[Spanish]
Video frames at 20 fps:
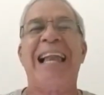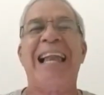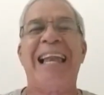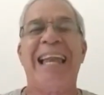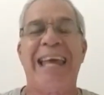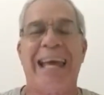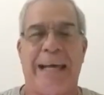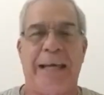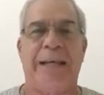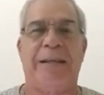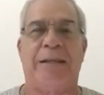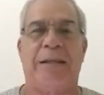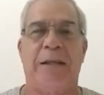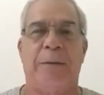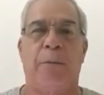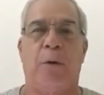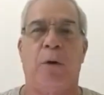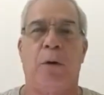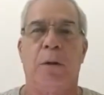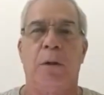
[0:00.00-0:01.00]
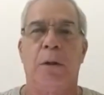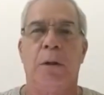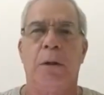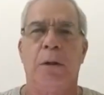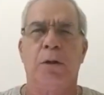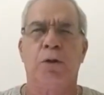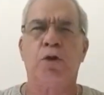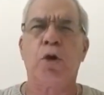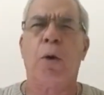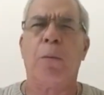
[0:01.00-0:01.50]
Legítimo
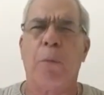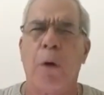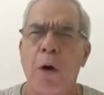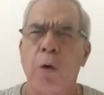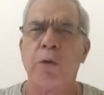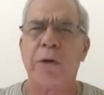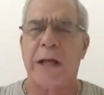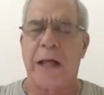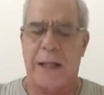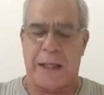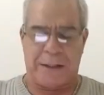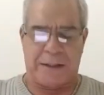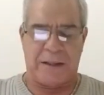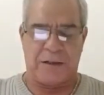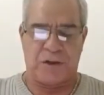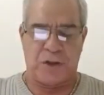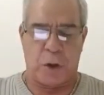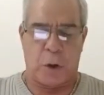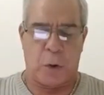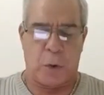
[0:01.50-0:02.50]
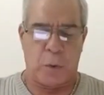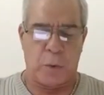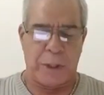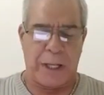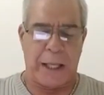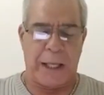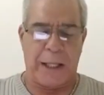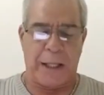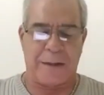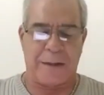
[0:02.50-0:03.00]
tomó una decisión, una